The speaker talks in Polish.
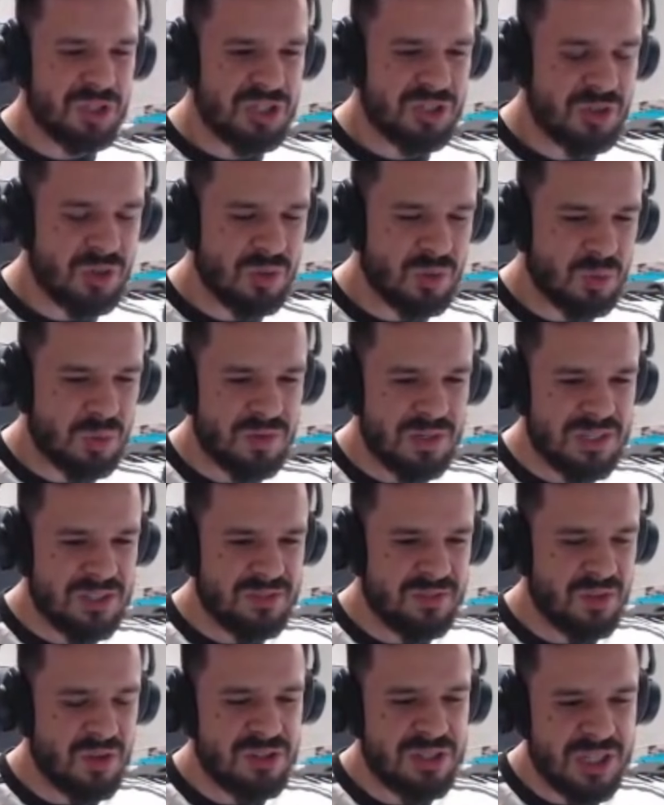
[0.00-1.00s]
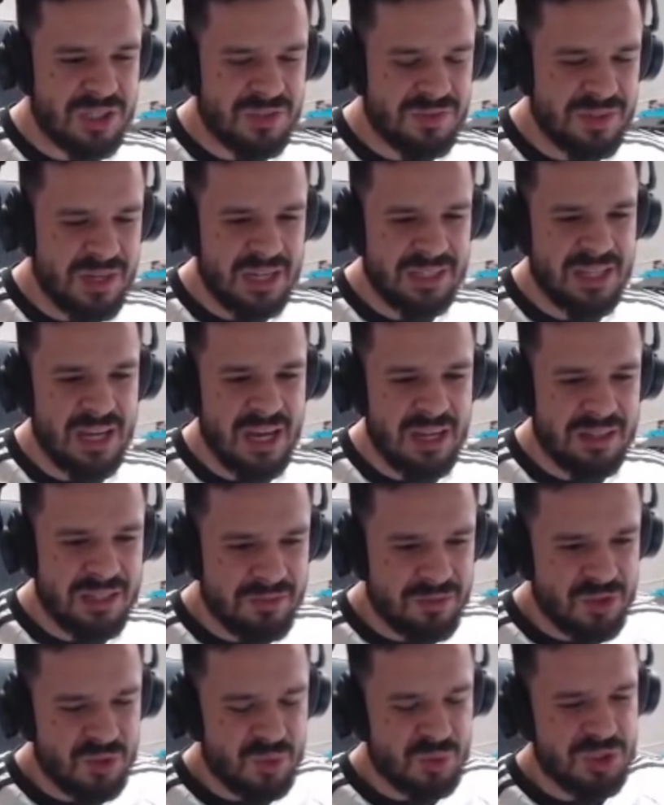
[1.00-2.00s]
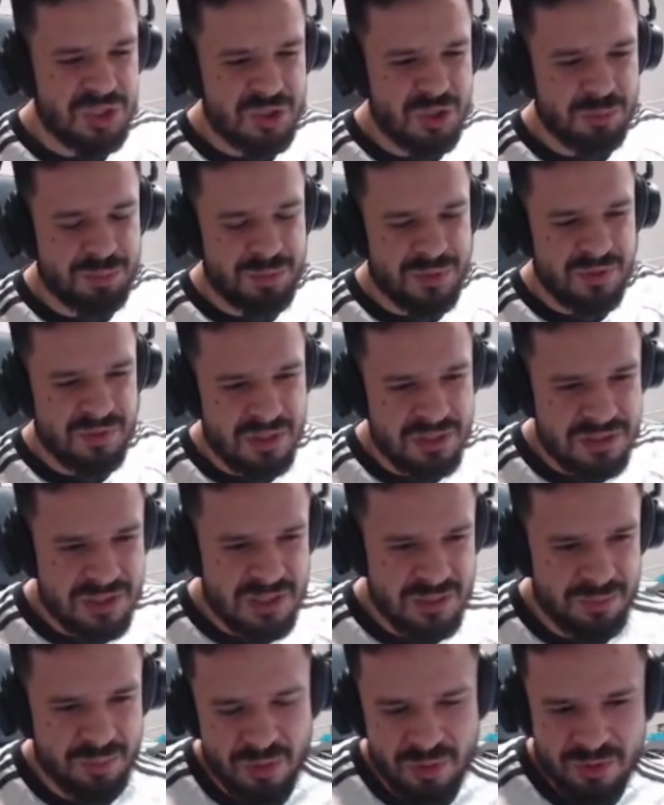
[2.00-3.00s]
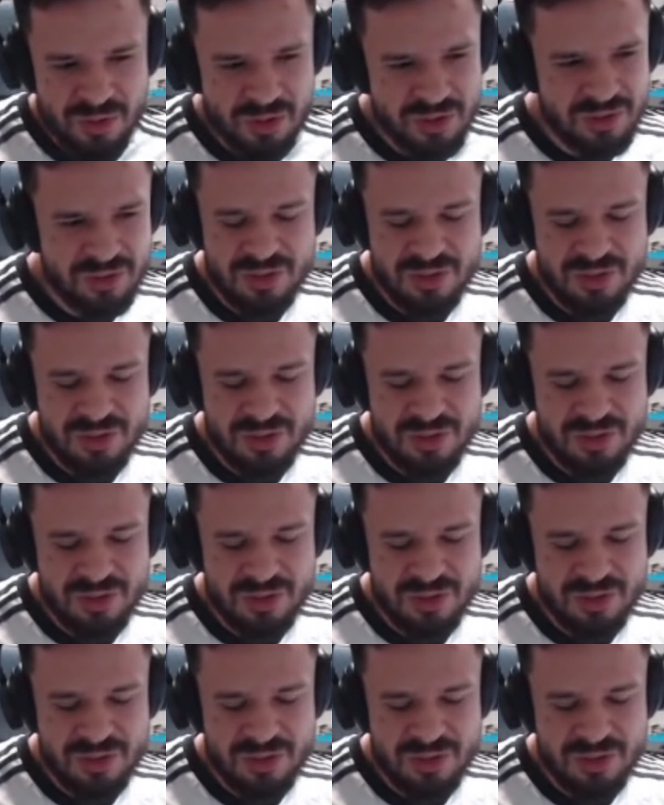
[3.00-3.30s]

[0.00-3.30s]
go związać w kajdany i wrzucić do piwnicy, bo